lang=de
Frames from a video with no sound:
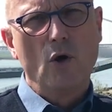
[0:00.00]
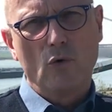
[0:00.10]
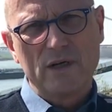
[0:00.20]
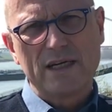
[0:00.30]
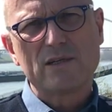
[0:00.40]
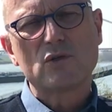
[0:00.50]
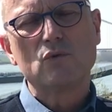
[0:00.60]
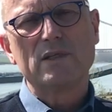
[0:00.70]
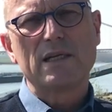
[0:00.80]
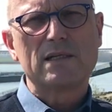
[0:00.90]
und jetzt
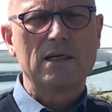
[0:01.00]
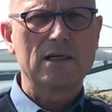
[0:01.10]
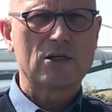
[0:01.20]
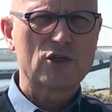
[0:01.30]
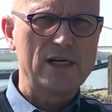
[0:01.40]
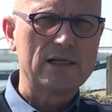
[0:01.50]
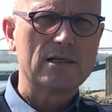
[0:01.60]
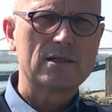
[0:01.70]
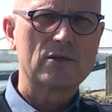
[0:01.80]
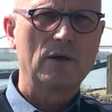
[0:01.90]
zusätzlich das
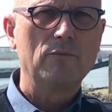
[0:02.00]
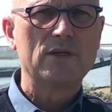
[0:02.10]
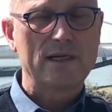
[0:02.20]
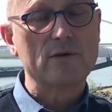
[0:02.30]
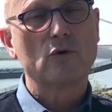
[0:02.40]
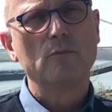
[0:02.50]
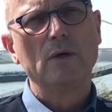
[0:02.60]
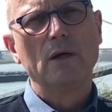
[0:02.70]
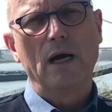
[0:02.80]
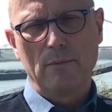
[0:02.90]
Schnelltestzentrum
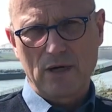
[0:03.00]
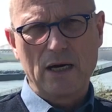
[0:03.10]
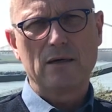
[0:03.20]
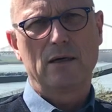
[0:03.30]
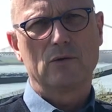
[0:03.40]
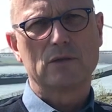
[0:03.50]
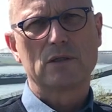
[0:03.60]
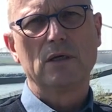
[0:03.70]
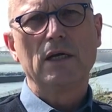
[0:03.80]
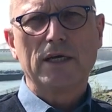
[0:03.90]
am
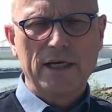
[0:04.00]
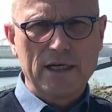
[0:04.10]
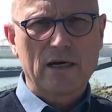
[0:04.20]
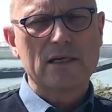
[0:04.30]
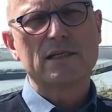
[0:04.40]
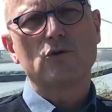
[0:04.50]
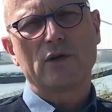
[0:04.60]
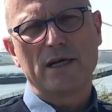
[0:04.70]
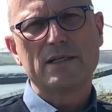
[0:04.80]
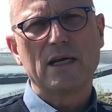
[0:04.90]
Krankenhaus. Jeder kann sich
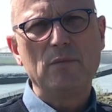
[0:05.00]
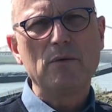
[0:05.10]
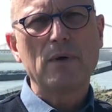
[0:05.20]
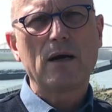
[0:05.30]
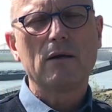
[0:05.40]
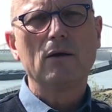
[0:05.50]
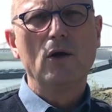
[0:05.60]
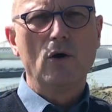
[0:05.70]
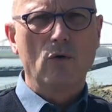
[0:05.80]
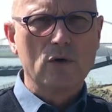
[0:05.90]
dort einen Termin machen
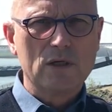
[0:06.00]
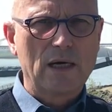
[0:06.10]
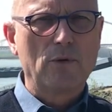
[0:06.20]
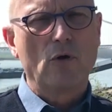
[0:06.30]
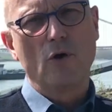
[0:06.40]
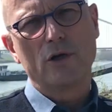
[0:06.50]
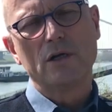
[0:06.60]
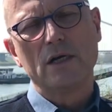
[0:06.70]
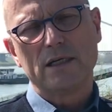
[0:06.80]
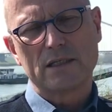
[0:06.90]
und ich habe
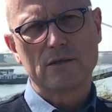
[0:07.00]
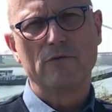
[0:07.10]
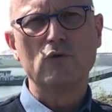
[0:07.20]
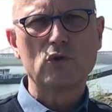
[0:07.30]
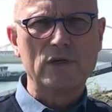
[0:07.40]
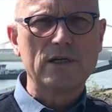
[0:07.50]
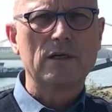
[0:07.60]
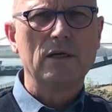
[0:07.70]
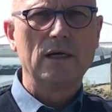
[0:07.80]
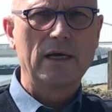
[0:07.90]
gehört, das funktioniert
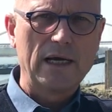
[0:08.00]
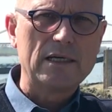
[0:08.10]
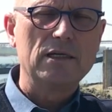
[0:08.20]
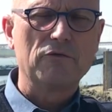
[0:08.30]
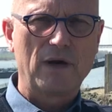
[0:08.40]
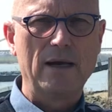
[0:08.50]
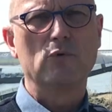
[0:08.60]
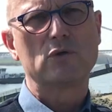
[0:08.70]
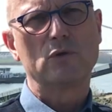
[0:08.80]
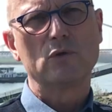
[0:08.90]
relativ
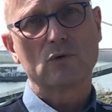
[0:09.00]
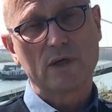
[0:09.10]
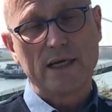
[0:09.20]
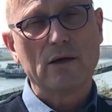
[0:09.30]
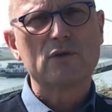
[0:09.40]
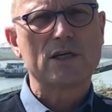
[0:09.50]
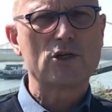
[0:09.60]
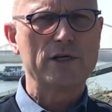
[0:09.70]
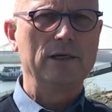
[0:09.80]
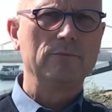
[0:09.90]
reibungslos und geht auch sehr
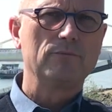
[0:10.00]
schnell.